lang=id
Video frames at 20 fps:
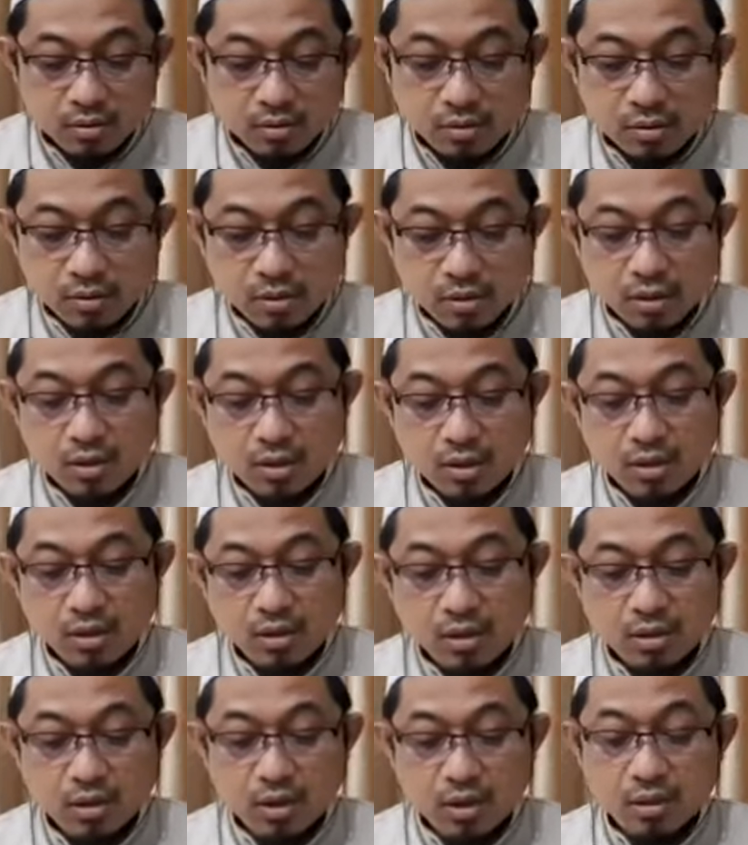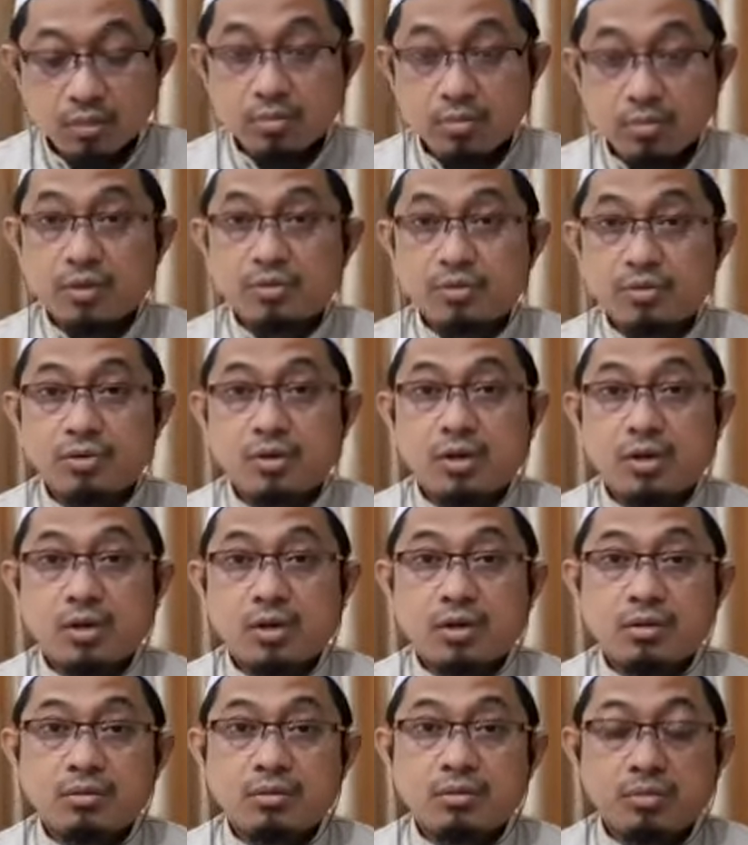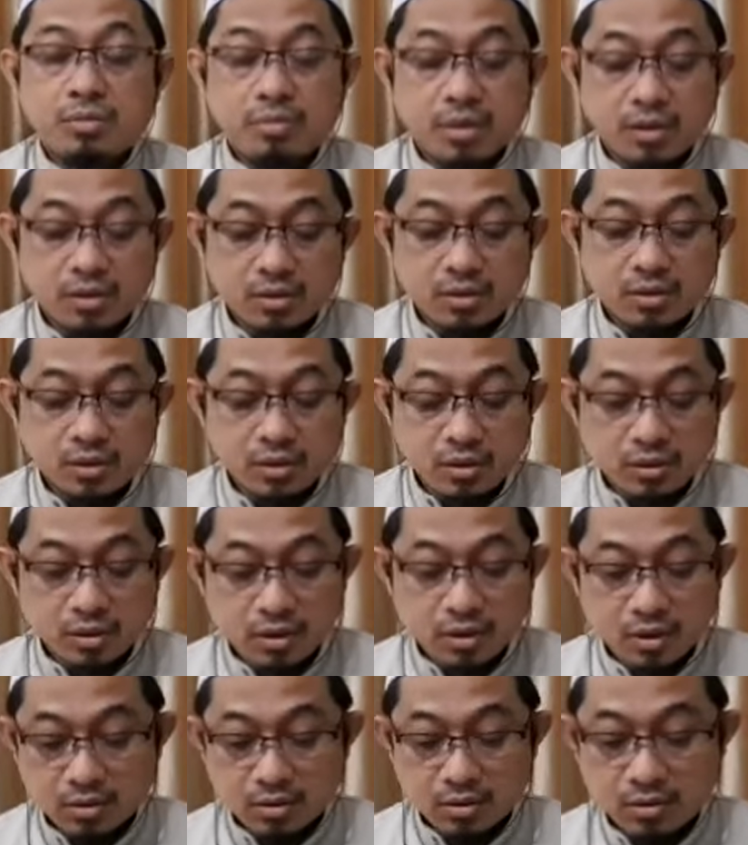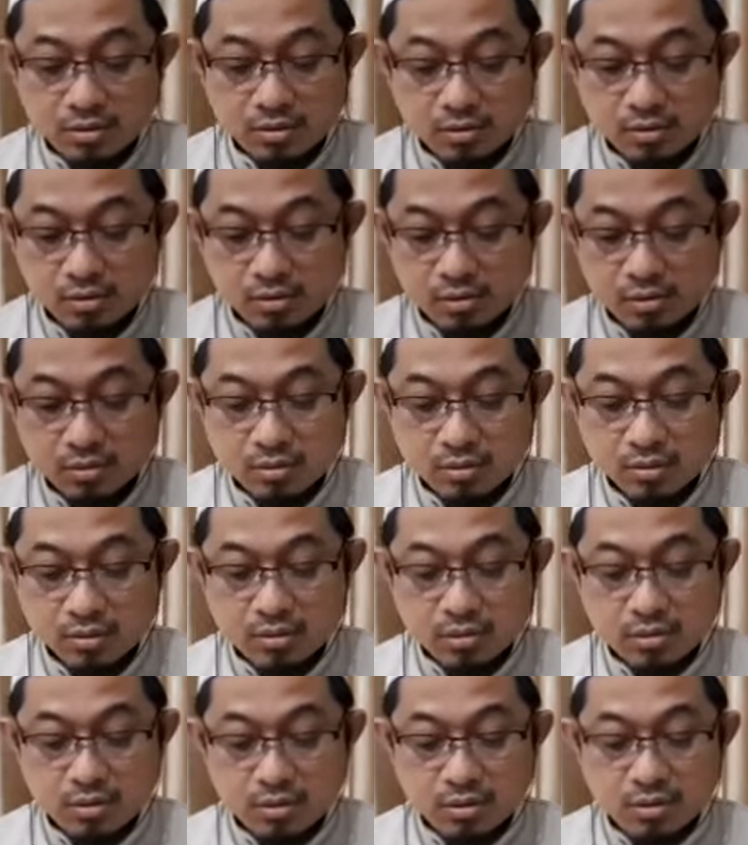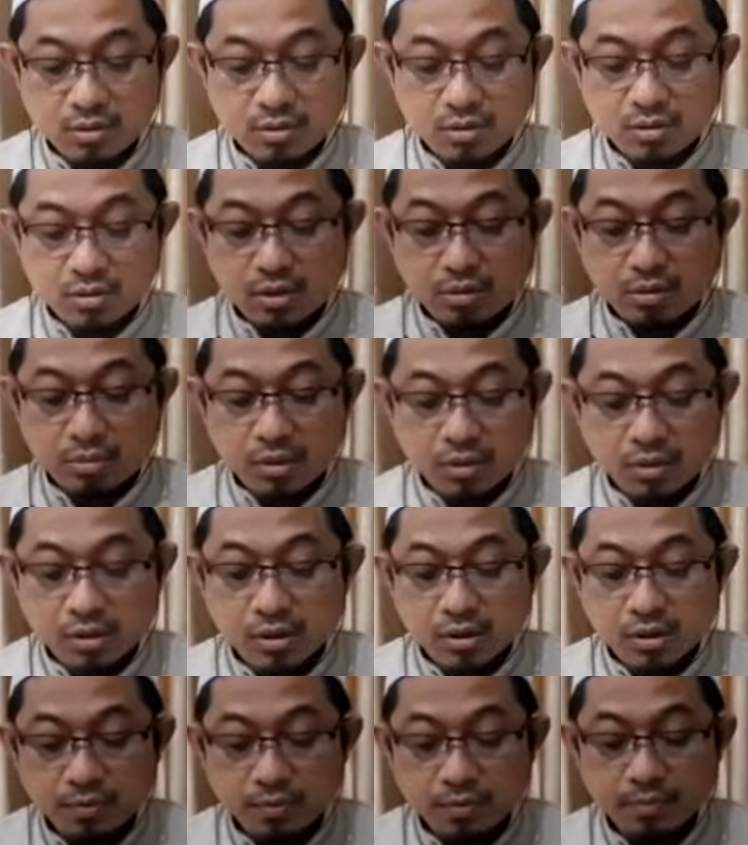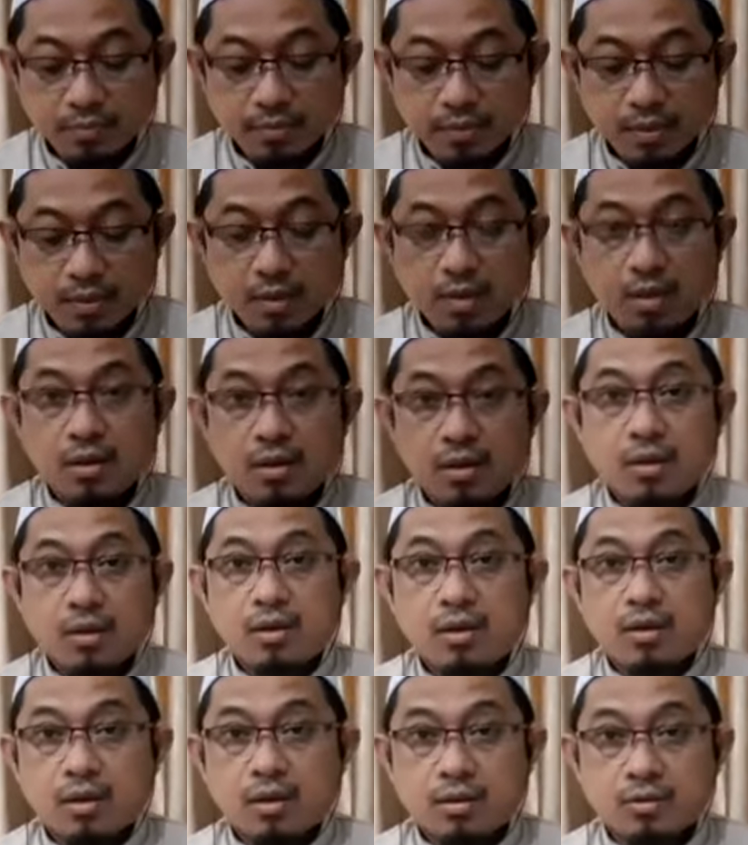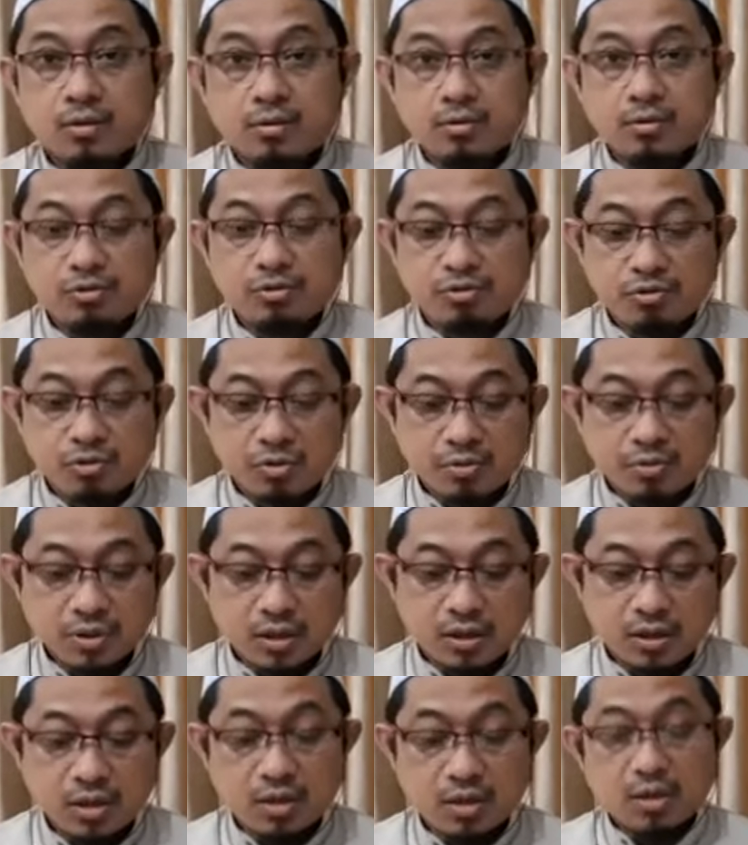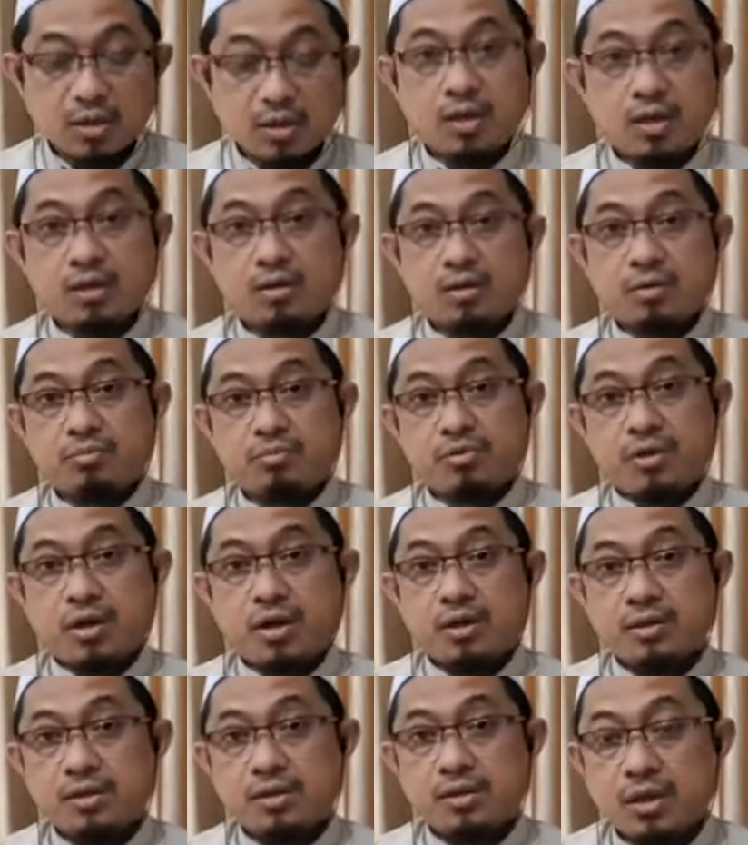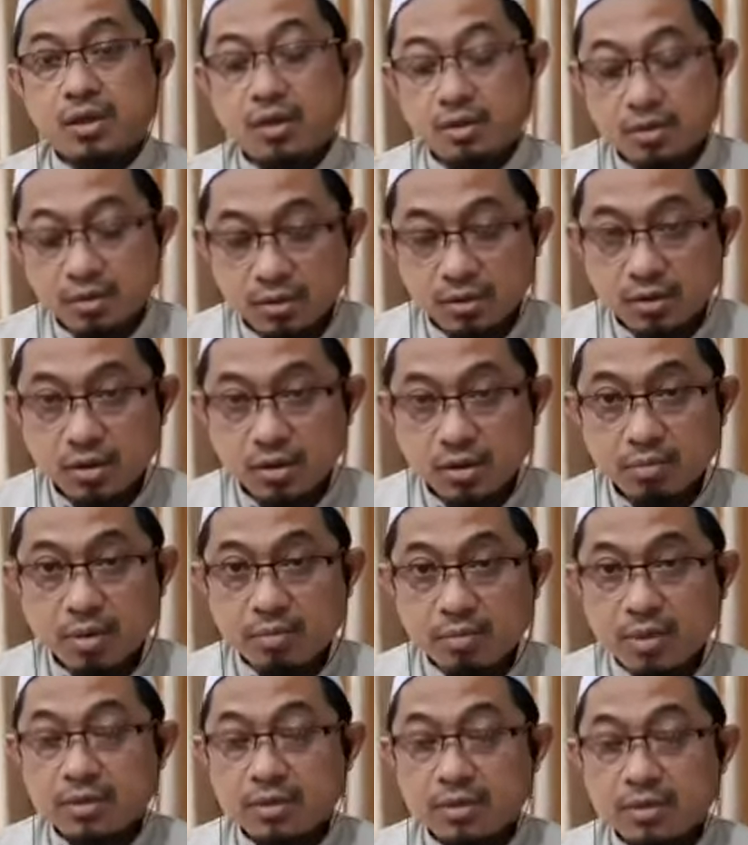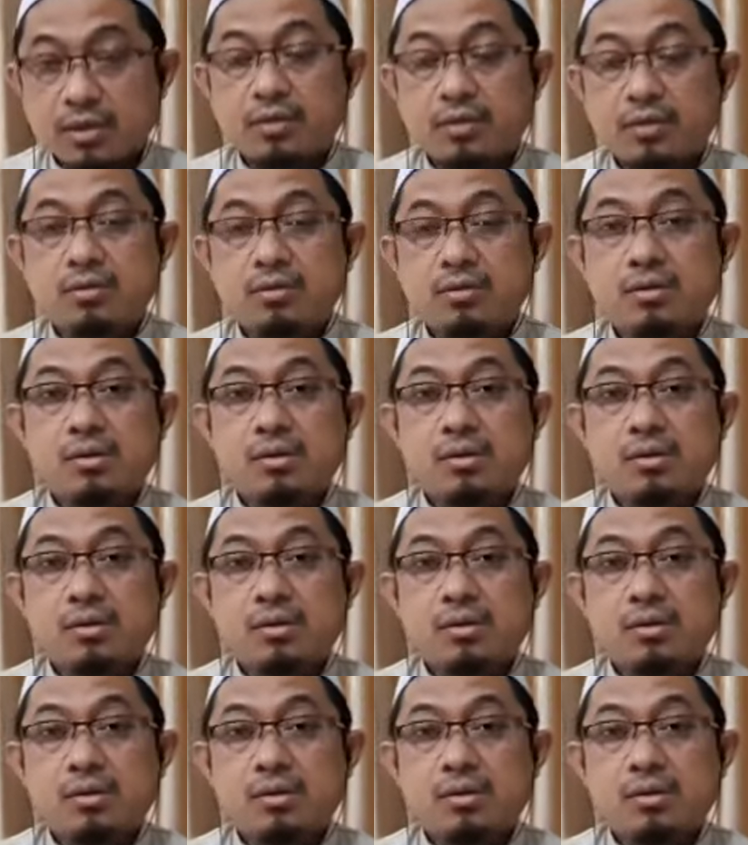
Kita akan melanjutkan pembahasan tentang uh, tema kita yang judul besarnya adalah moderasi yang kebablasan.